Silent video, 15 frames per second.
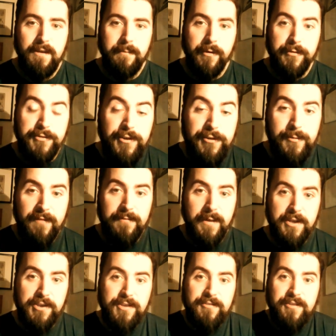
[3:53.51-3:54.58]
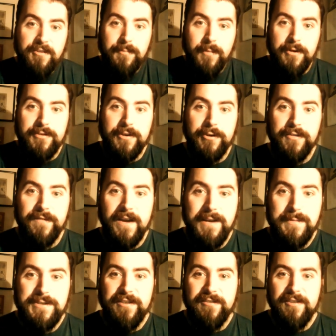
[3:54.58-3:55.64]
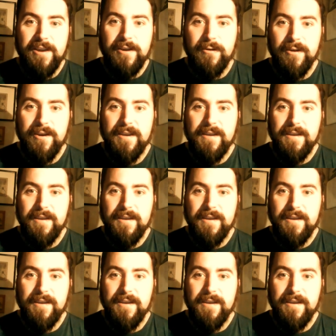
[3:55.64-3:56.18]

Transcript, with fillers: bo Zdzisław Beksiński sportretowany przez niego